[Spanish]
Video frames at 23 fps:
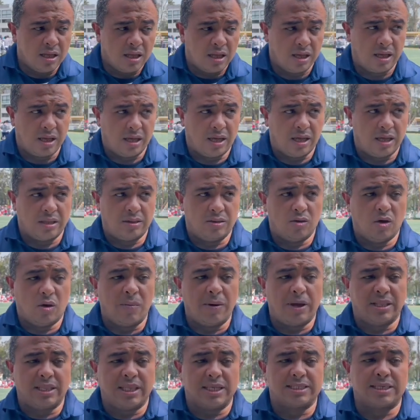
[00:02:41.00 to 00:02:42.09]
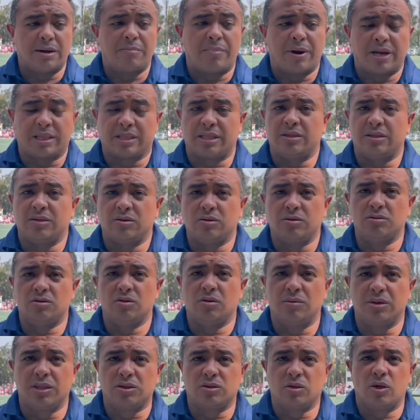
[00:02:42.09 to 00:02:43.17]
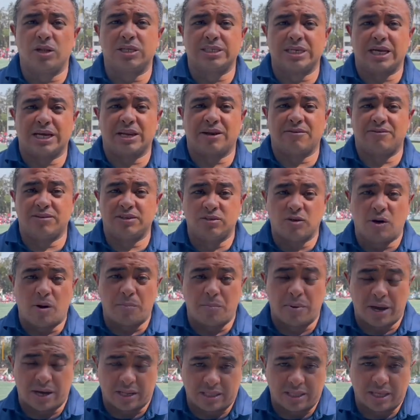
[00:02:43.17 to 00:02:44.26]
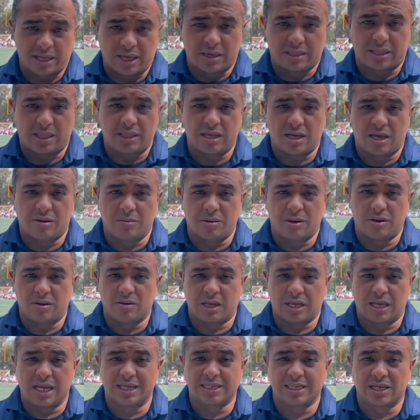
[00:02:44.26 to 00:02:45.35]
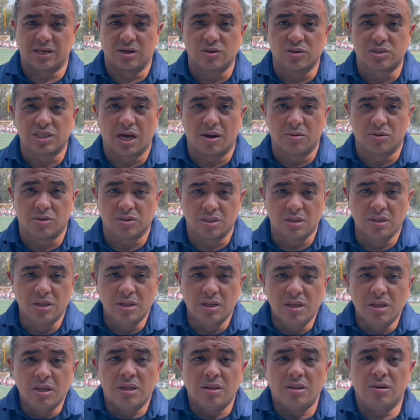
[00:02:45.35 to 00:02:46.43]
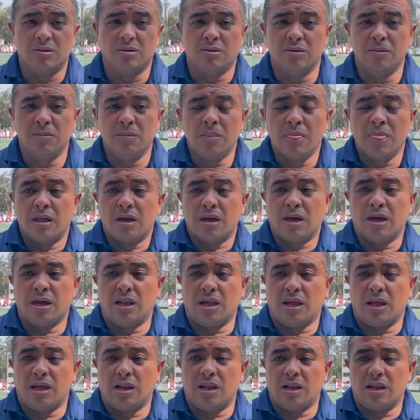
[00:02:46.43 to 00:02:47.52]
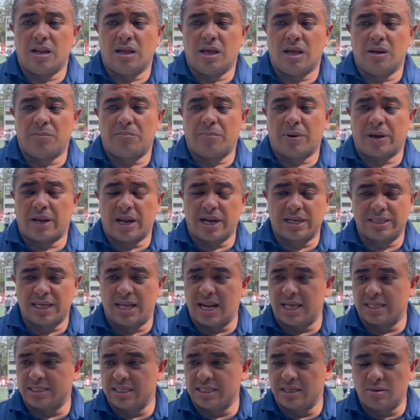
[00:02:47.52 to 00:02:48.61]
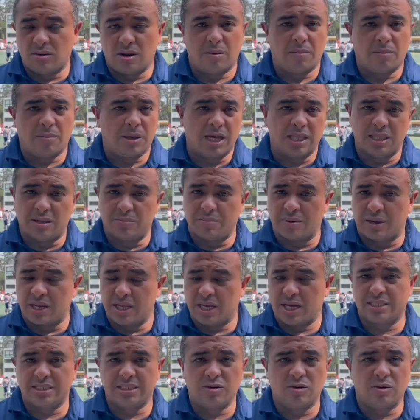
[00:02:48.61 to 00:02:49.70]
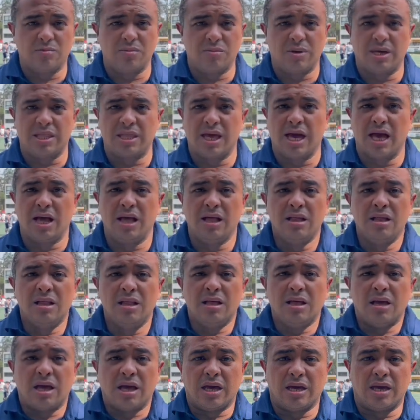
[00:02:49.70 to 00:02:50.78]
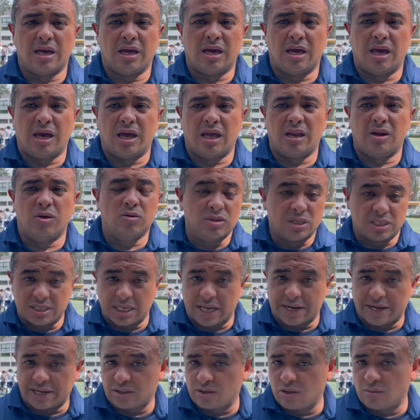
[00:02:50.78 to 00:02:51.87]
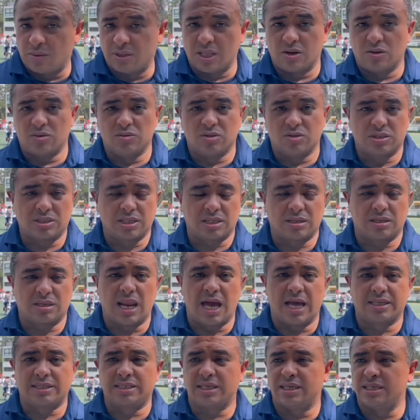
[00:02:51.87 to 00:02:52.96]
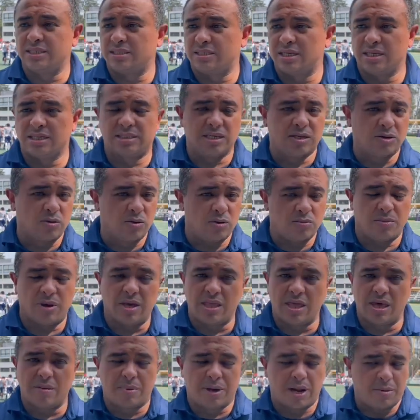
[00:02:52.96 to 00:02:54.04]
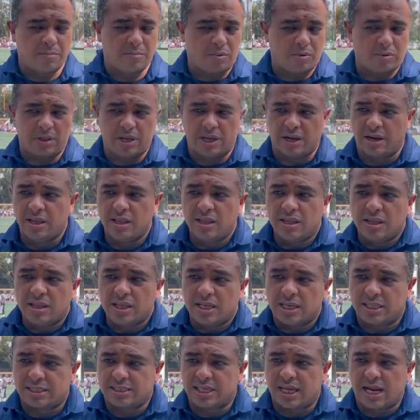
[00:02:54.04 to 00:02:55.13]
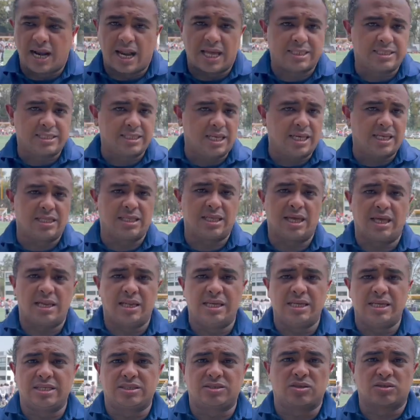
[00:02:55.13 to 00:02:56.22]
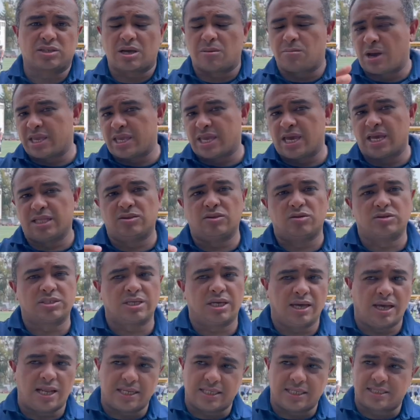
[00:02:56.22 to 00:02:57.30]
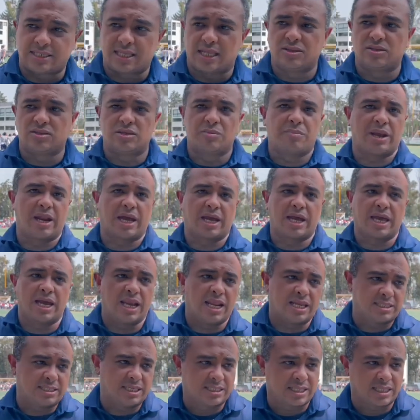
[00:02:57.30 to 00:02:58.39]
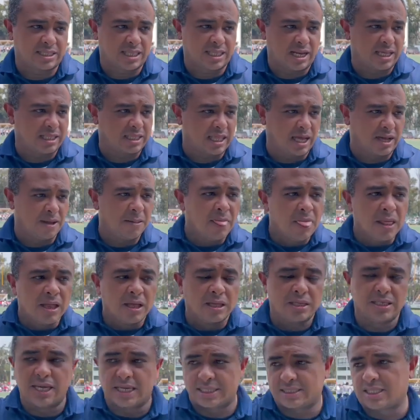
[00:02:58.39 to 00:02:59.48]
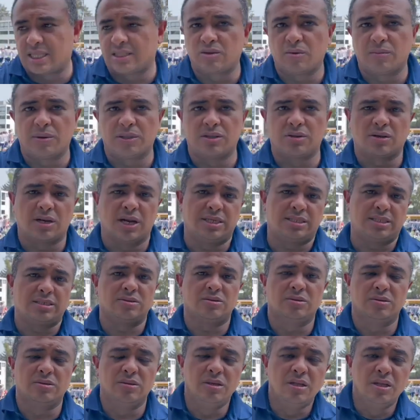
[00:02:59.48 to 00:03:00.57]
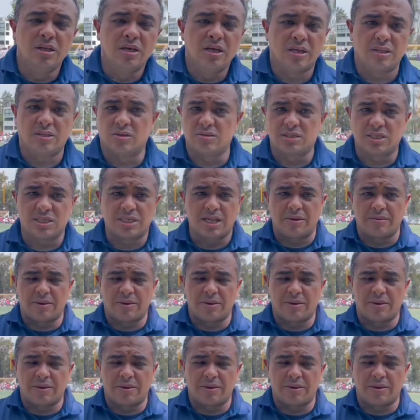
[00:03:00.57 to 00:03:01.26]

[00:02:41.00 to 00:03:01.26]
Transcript: Eh, no ven esa parte, ¿no? no ven todo el sacrificio aparte que tienen que, ver, que hacer los chavos, ¿no? el, pararse a las 5 de la mañana para llegar a 5 y media, eh, el lunes ya retoman algunas clases, es cinco y media para poder estar a las 7 listos, bañándose, alistándose para que a las 7.30 ya estén tomando clases, Entonces la